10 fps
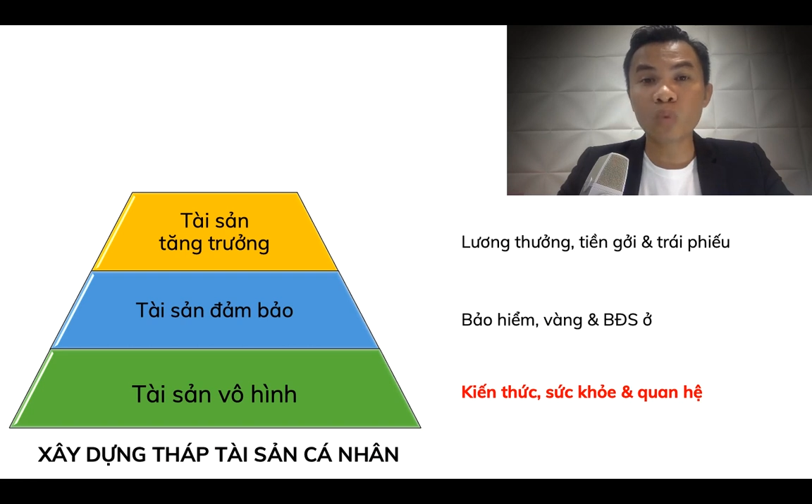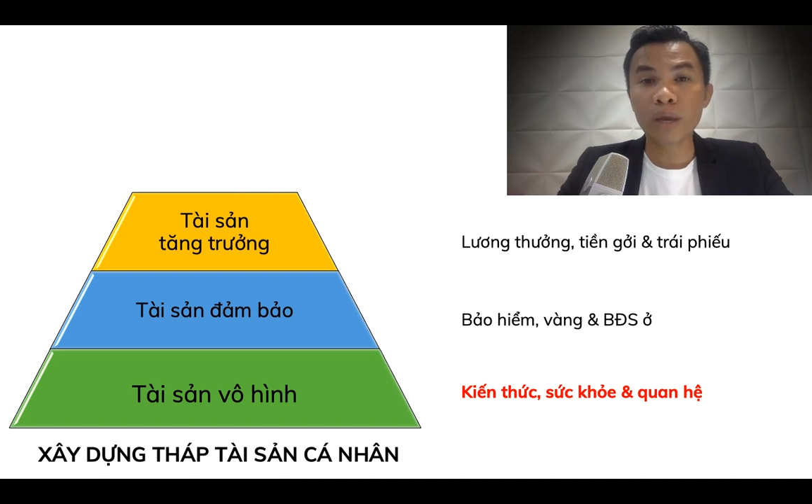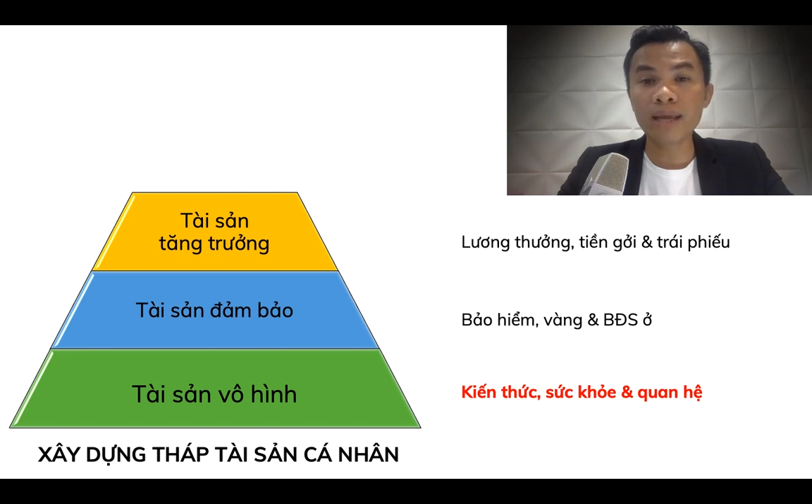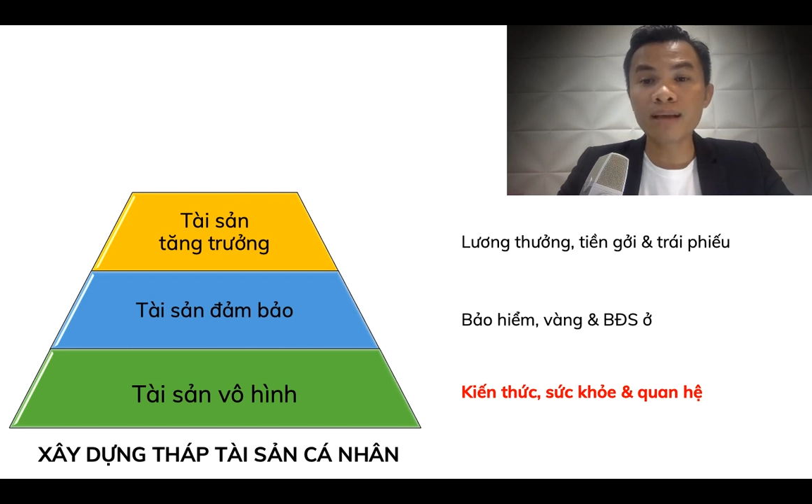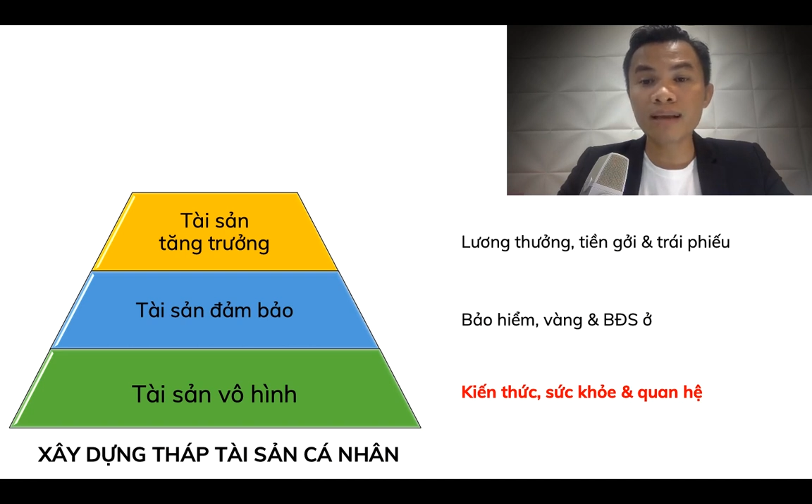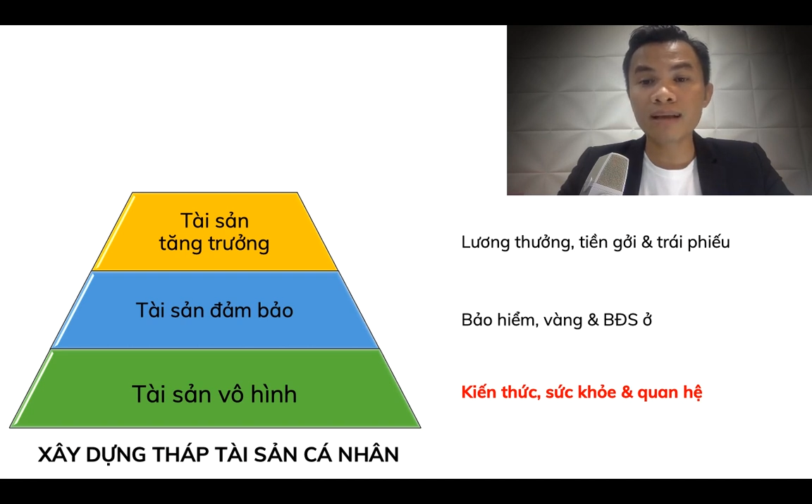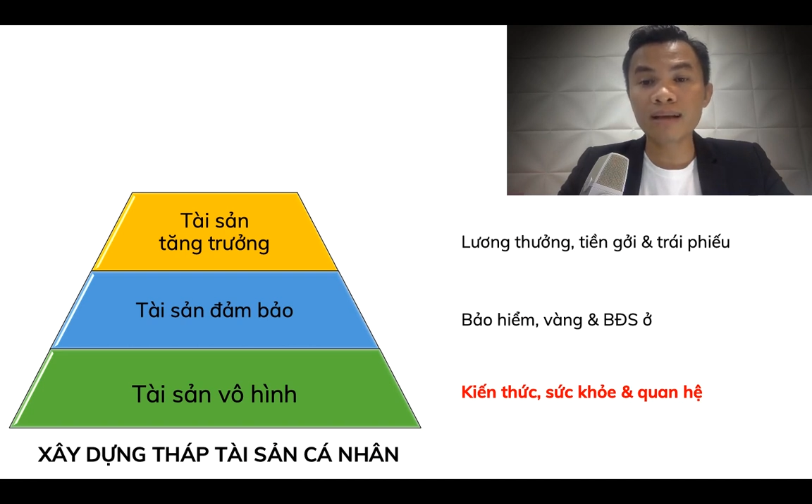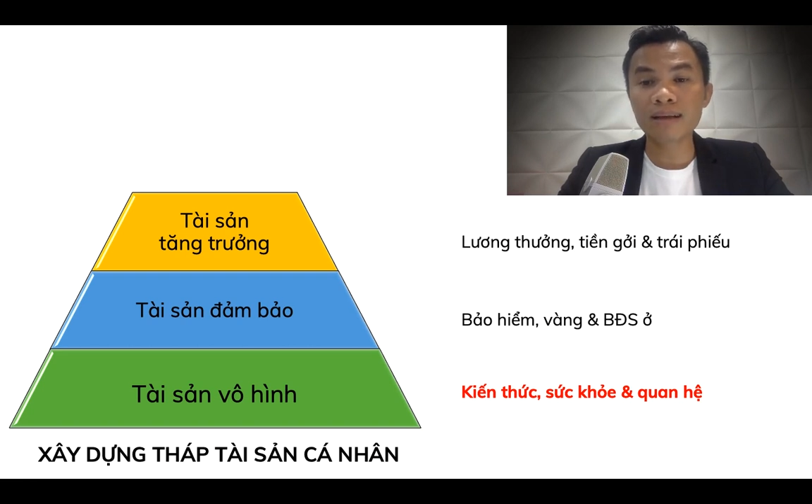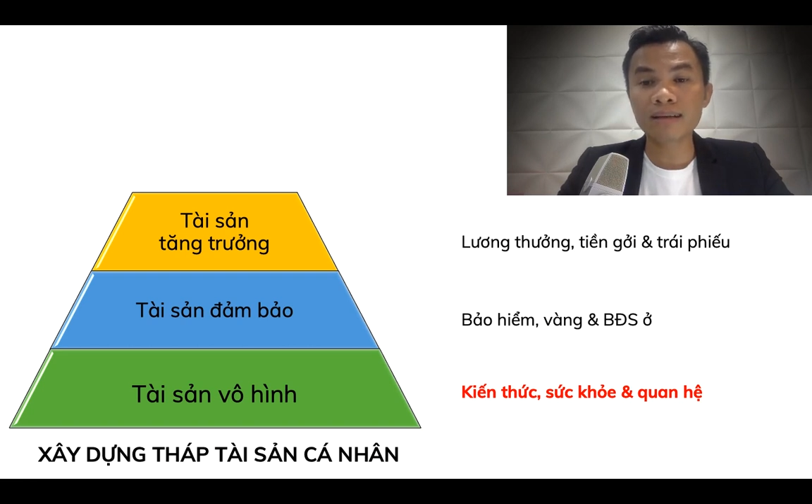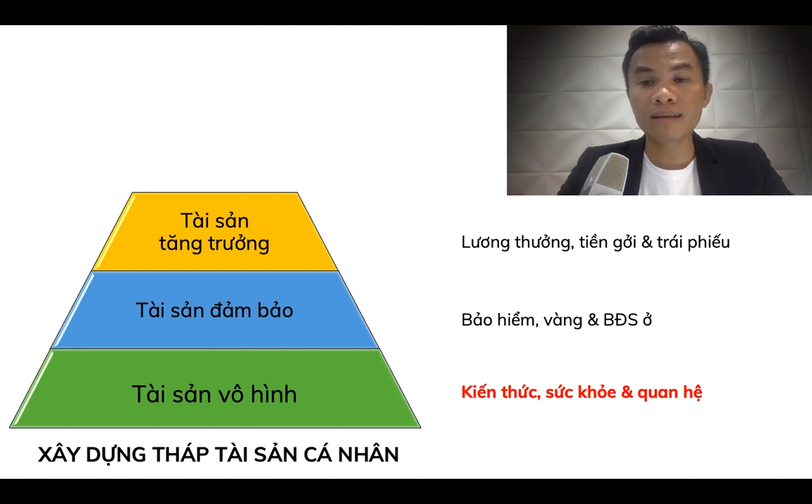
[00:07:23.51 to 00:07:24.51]
quỹ
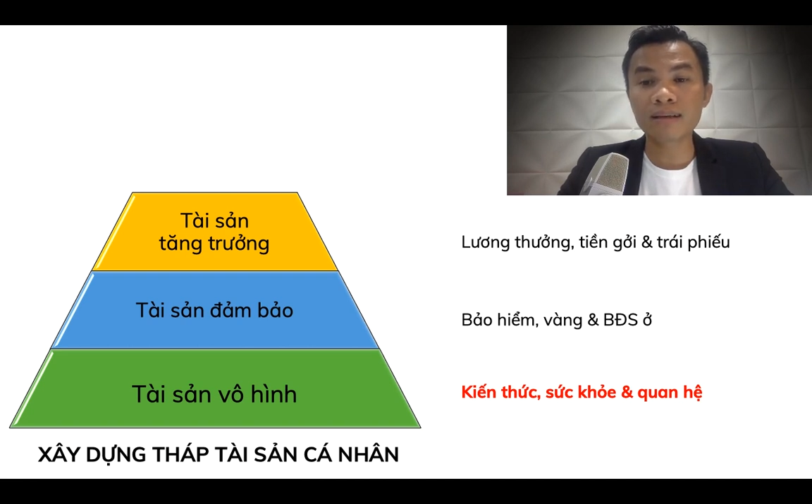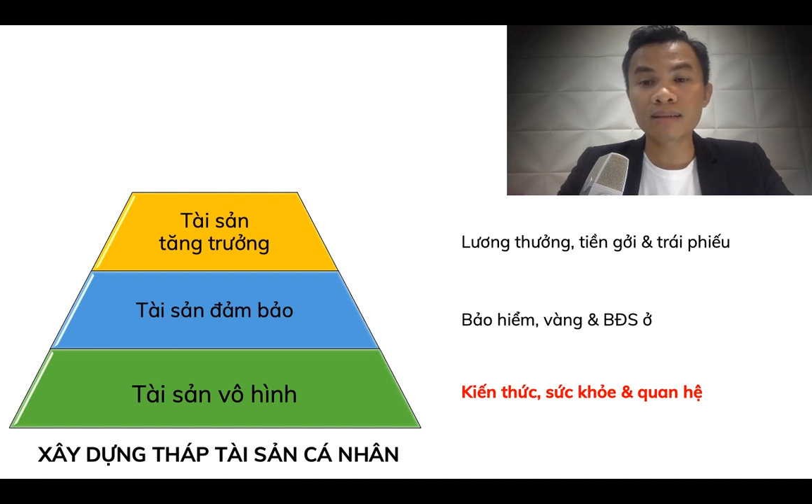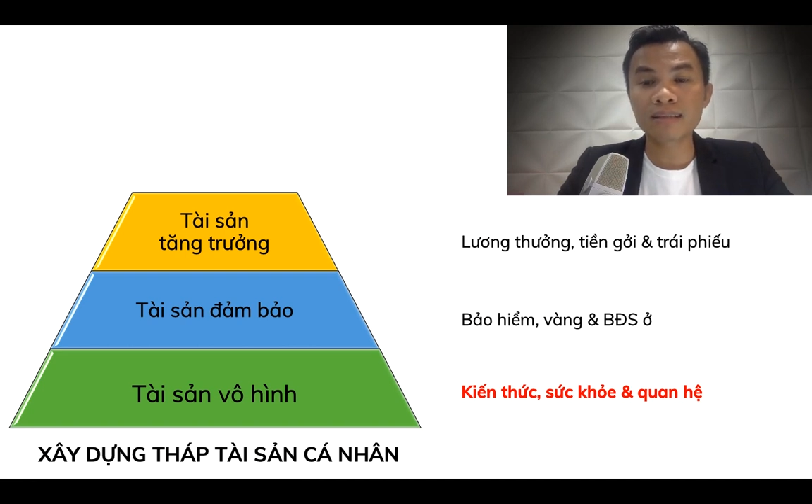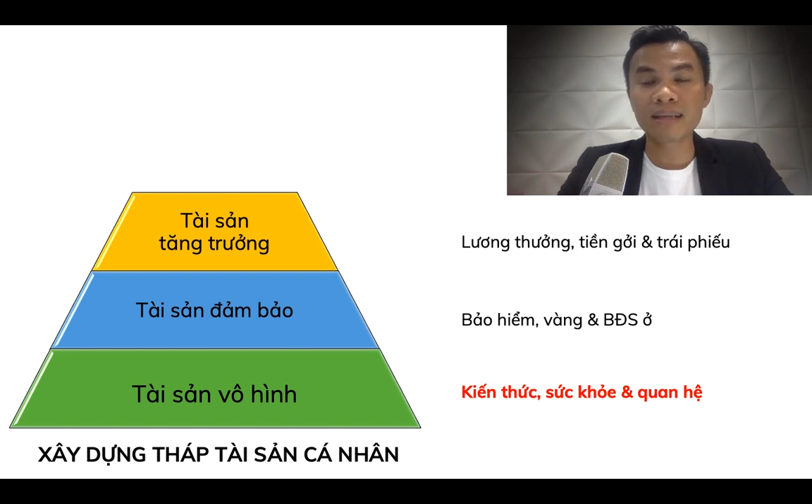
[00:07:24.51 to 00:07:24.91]
uh,